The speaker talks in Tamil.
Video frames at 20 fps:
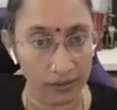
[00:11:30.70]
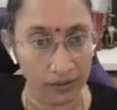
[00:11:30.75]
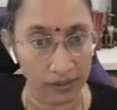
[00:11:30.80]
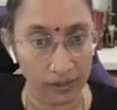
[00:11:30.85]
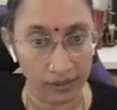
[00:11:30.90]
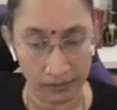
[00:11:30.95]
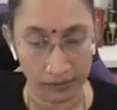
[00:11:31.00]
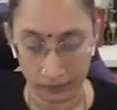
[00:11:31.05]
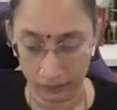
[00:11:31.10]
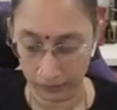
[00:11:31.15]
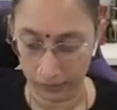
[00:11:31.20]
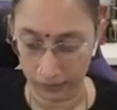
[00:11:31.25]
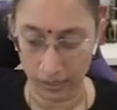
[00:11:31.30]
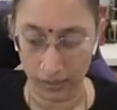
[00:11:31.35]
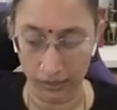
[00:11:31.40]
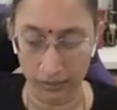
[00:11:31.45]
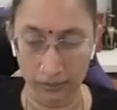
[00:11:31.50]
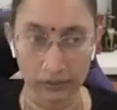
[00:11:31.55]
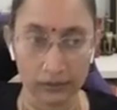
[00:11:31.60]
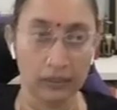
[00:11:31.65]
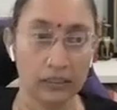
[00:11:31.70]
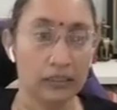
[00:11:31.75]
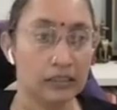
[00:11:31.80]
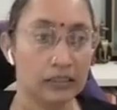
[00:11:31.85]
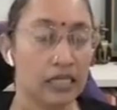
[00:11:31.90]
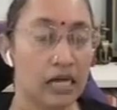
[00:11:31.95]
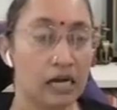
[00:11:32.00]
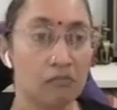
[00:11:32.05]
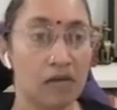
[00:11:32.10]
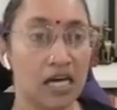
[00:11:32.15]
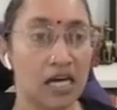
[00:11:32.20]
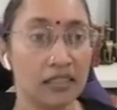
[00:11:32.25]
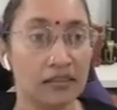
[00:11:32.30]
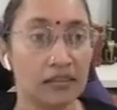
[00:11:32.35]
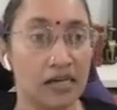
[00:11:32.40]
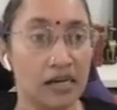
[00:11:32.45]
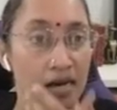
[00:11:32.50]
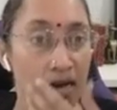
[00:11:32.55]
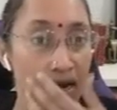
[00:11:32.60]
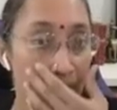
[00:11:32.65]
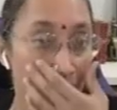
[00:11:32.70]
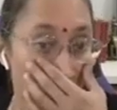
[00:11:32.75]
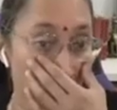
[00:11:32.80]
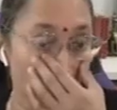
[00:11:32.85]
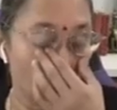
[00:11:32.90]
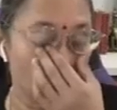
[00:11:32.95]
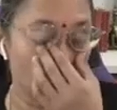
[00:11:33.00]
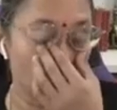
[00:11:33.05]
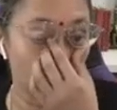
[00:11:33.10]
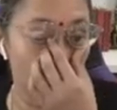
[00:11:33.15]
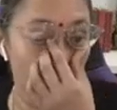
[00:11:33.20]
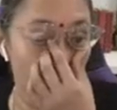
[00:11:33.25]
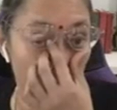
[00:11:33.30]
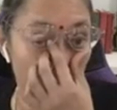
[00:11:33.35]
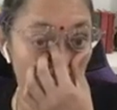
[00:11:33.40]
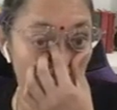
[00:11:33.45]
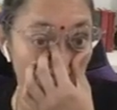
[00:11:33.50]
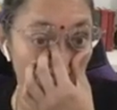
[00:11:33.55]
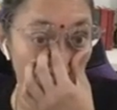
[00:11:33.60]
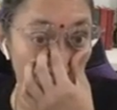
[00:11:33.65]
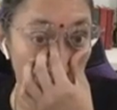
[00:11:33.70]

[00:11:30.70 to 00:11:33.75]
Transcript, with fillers: தானே தர்மார்த்த காம மோக்ஷாணம்